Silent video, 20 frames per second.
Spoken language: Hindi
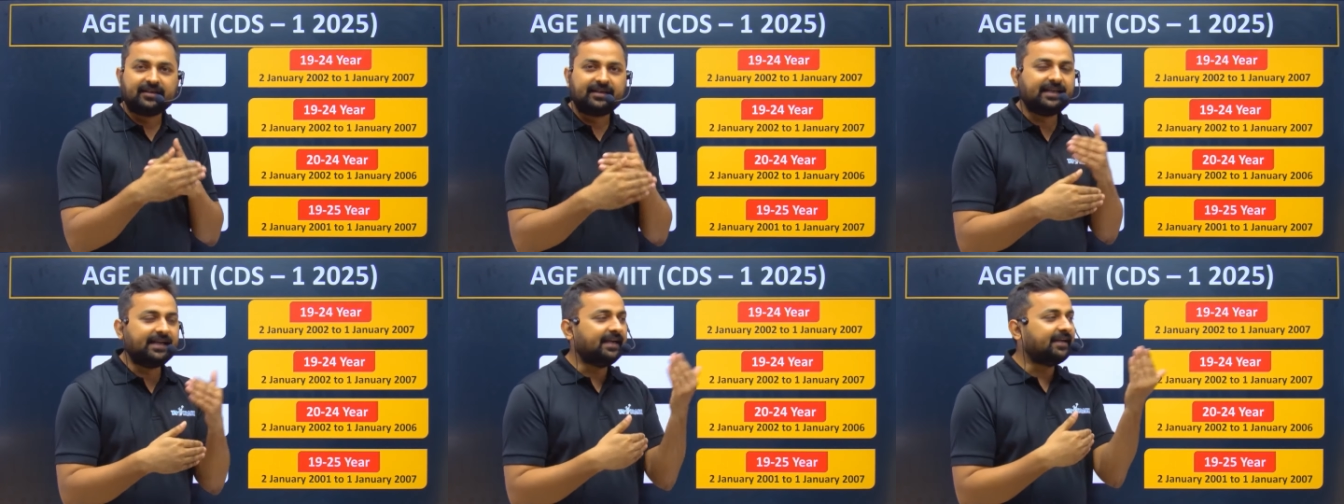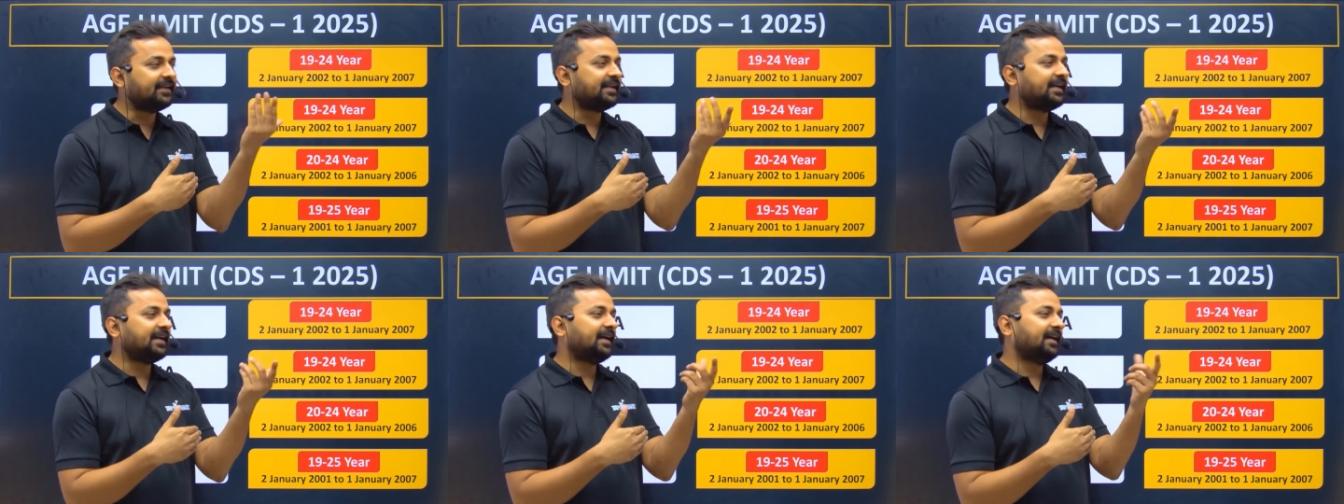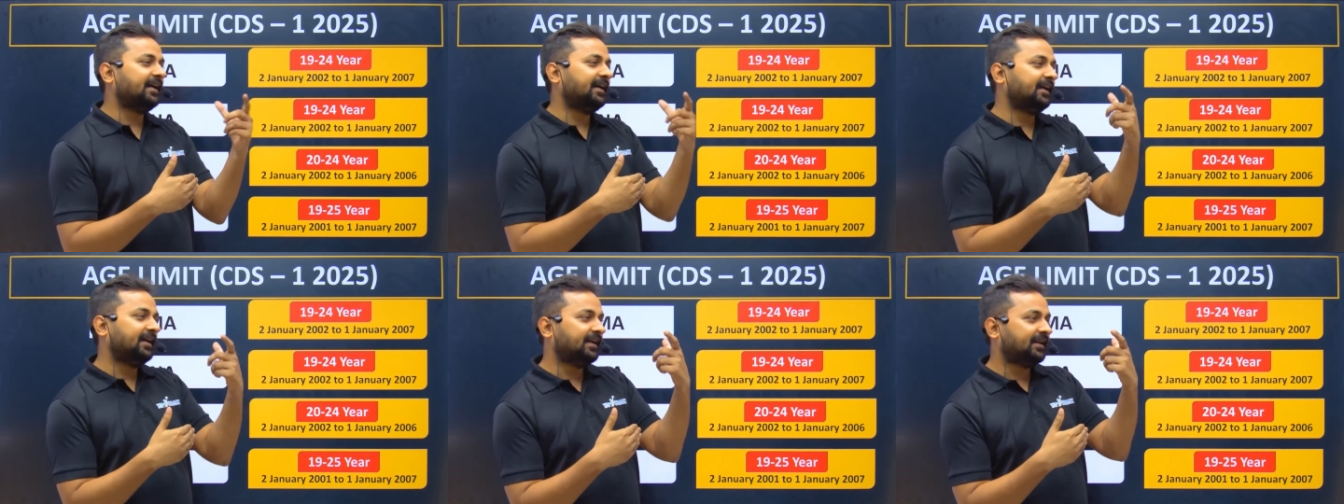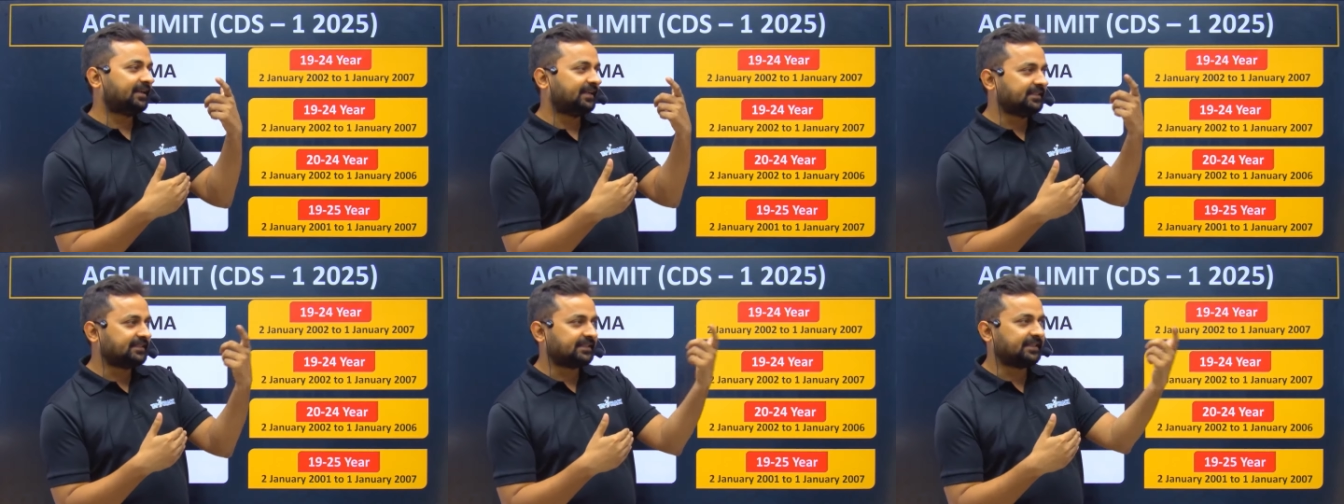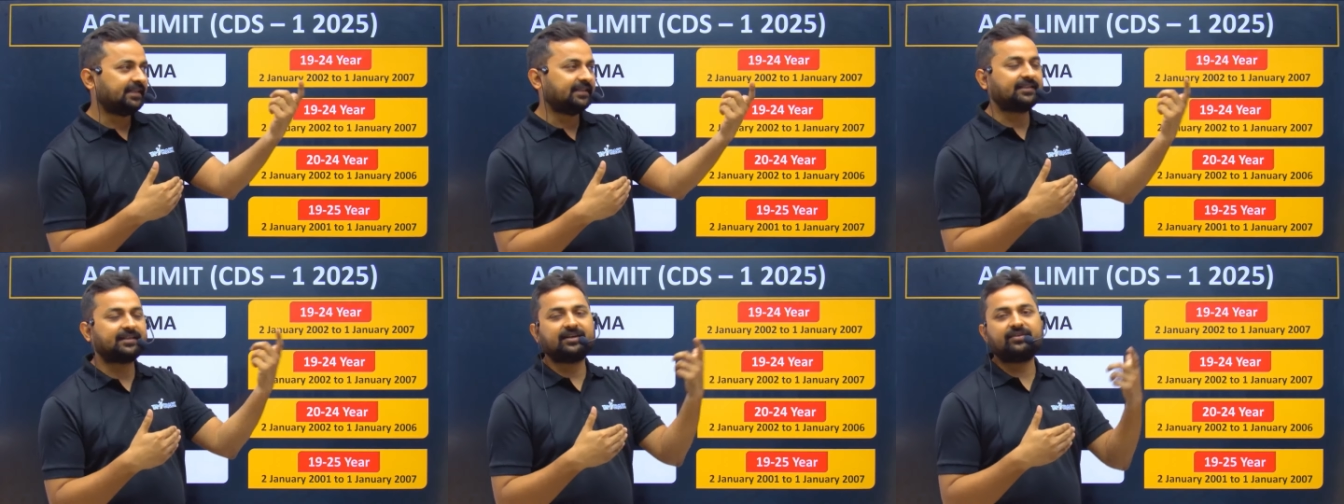डेट क्या है
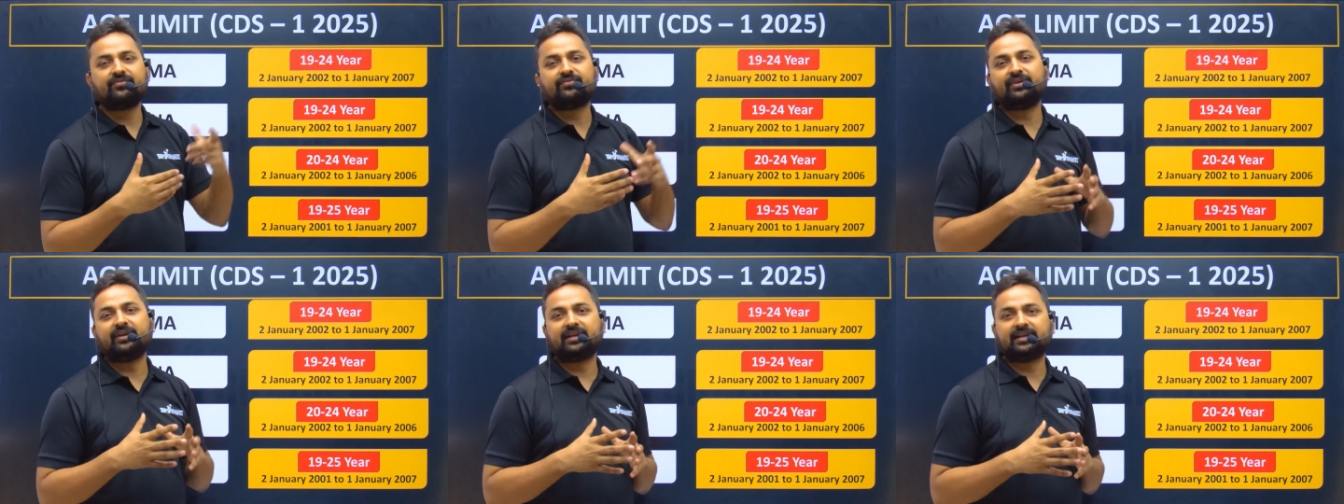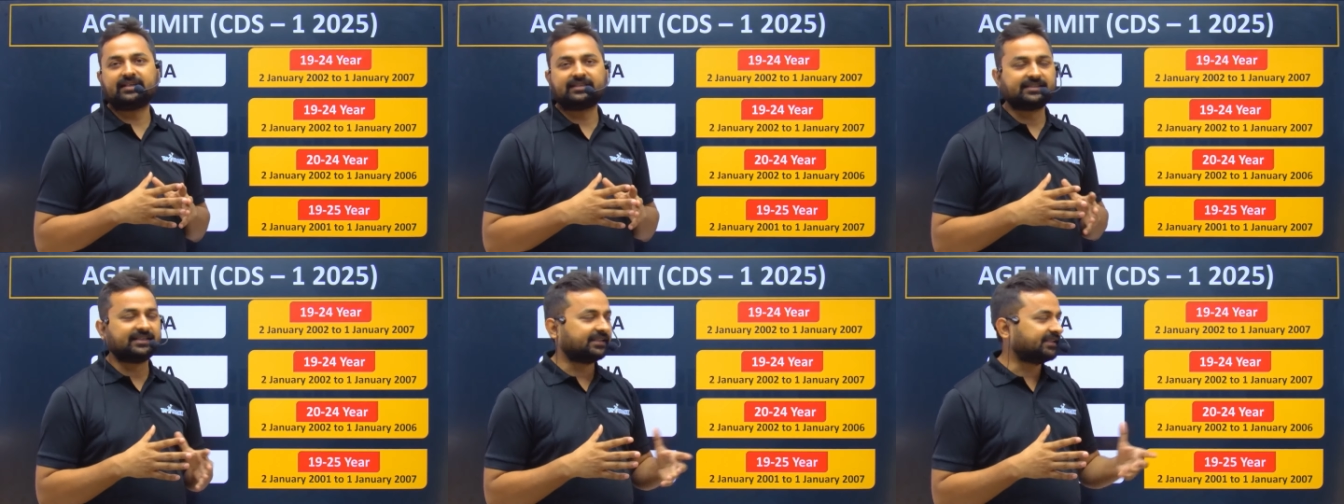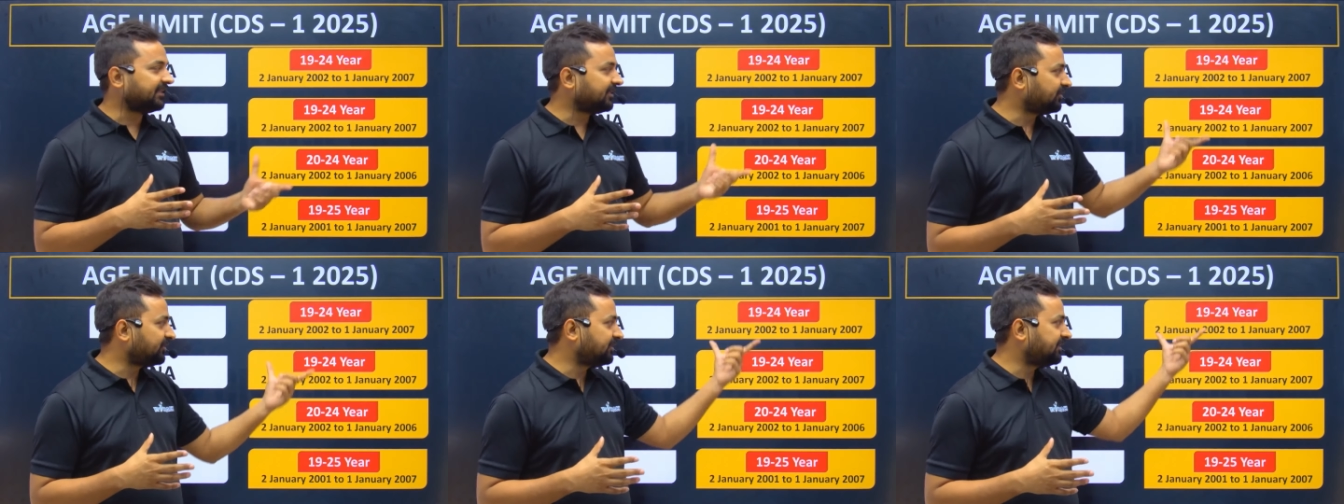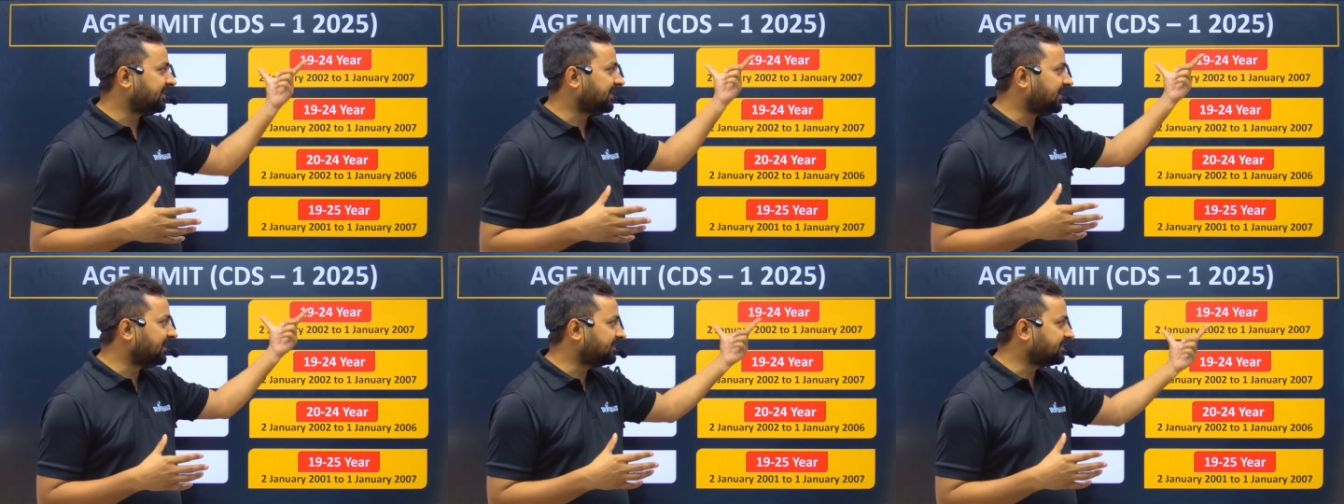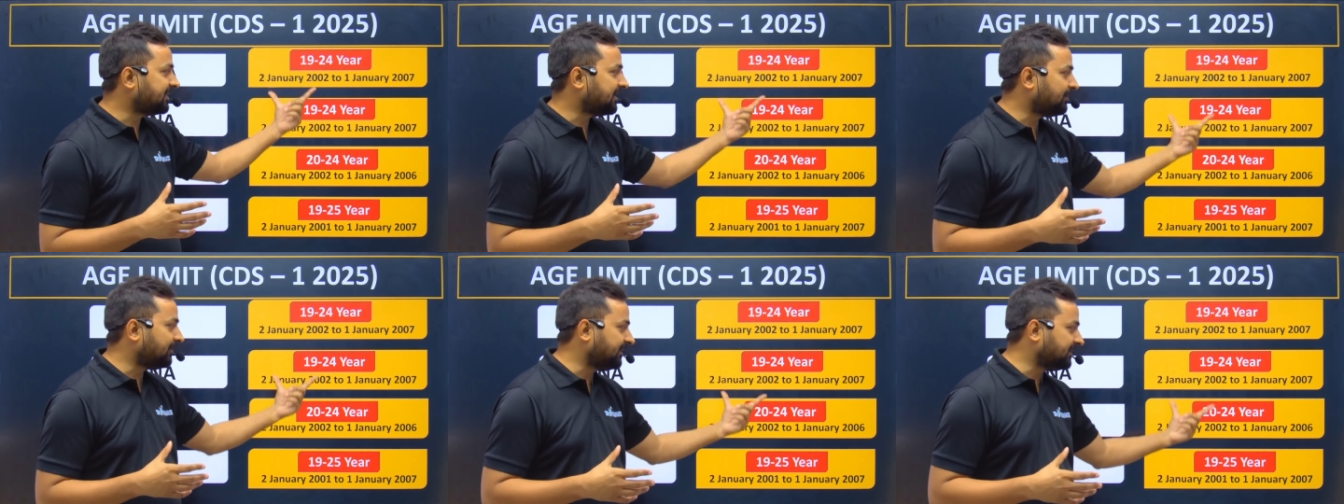किसके अंदर हम फिल कर सकते हैं तो यहां
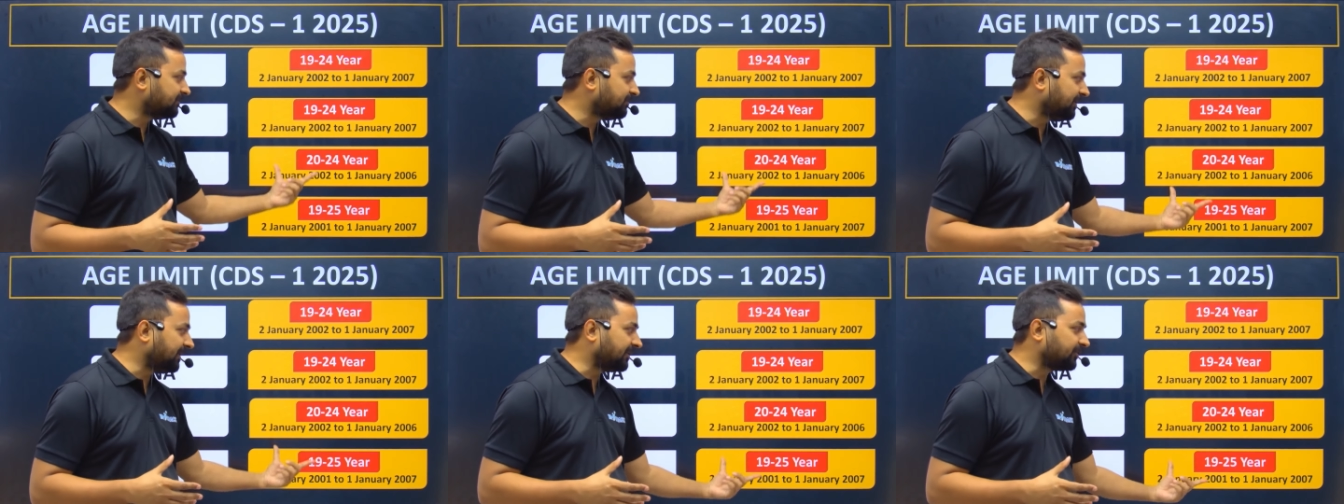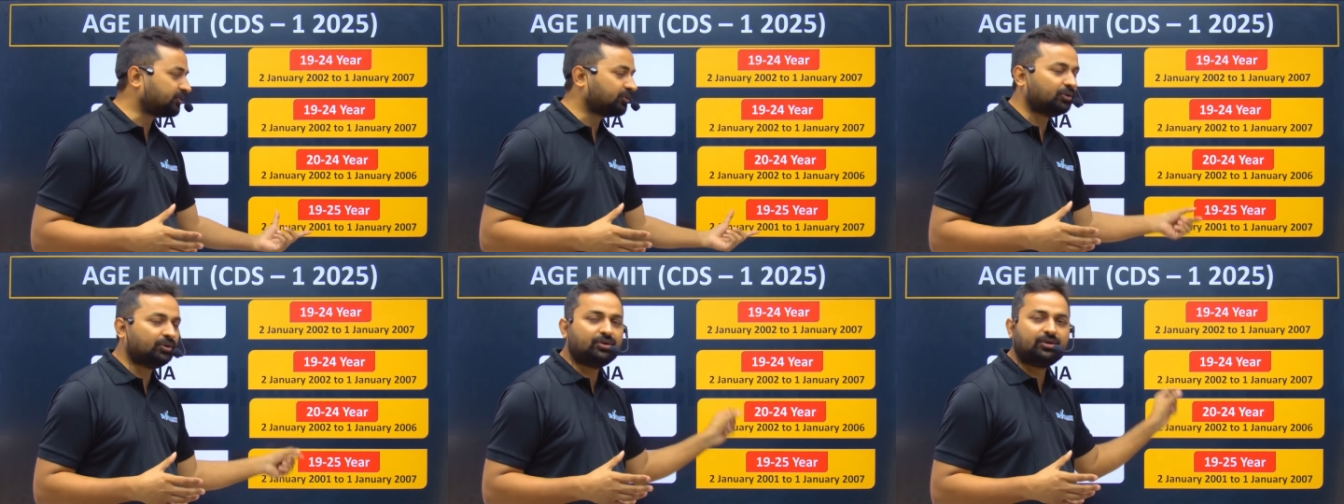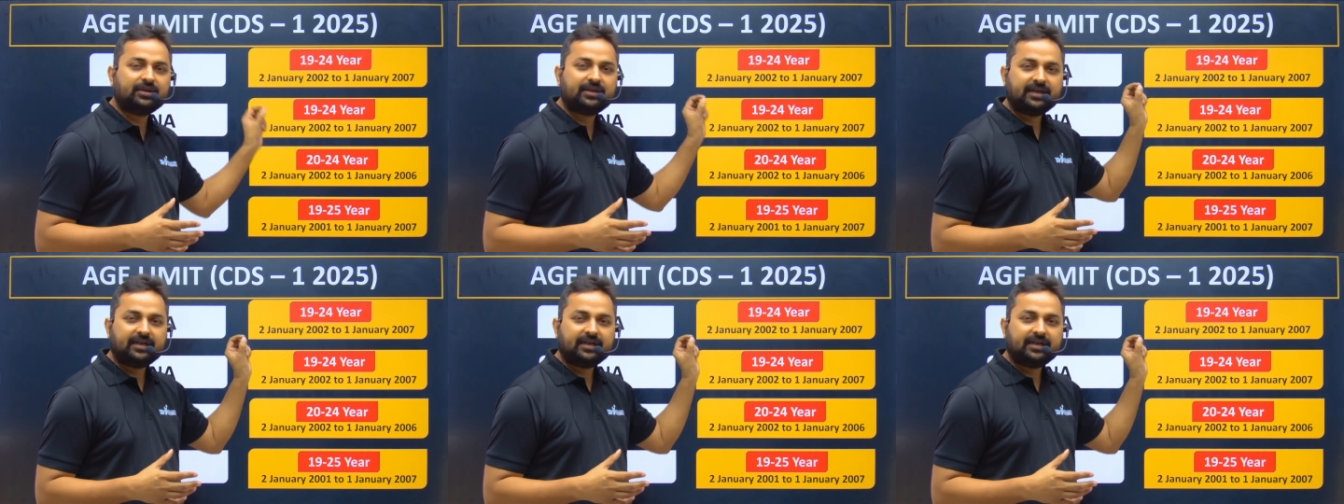से आप इस बात को